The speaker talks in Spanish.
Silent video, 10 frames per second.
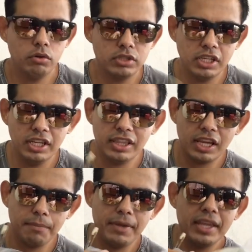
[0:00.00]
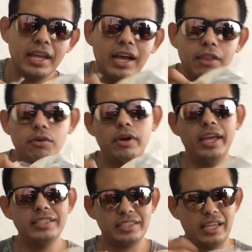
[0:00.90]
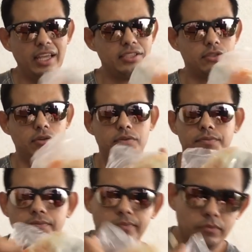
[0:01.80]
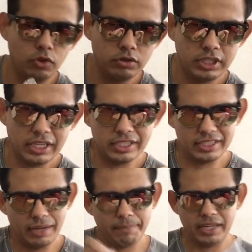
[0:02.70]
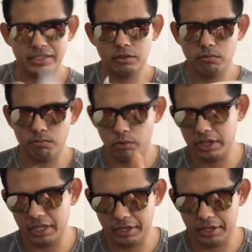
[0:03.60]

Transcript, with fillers: Lo siguiente que me ha llegado es esto. No sé qué sea, parece un buen